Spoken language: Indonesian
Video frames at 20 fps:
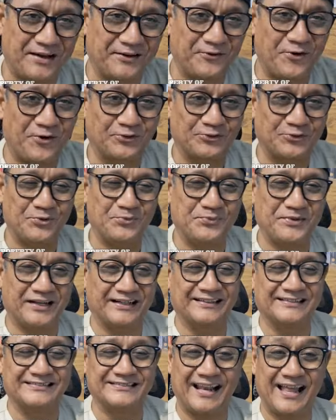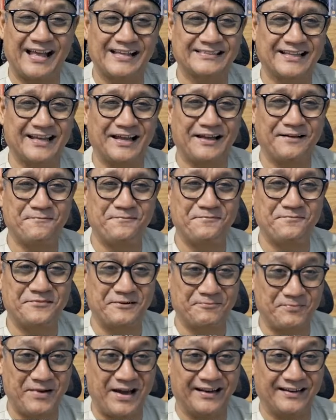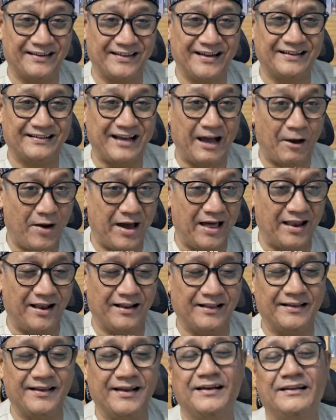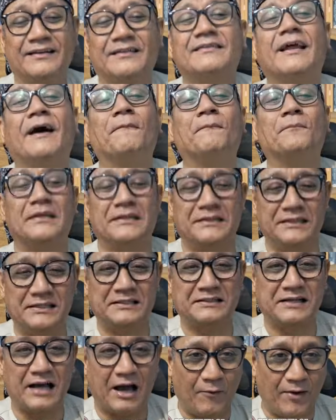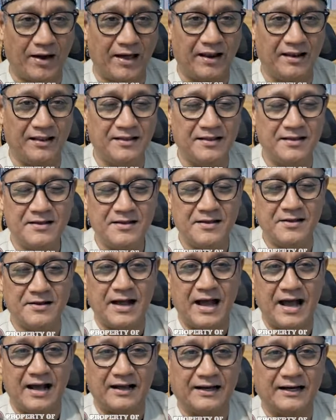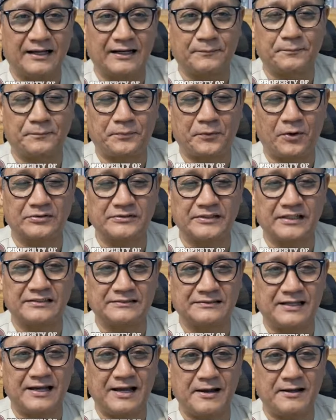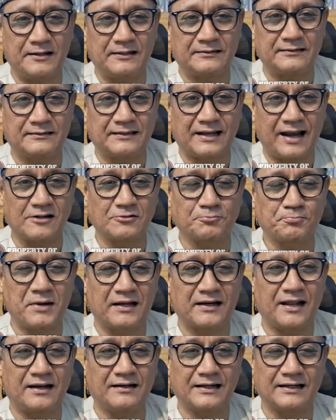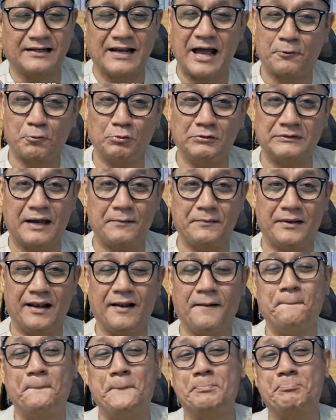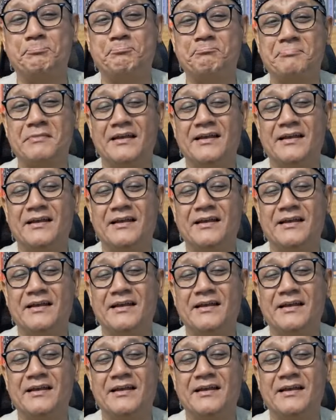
Oktober Selasa depan ya. Kawal ya, dampingi kawal agar prosesnya transparan dan akuntabel. Hmm?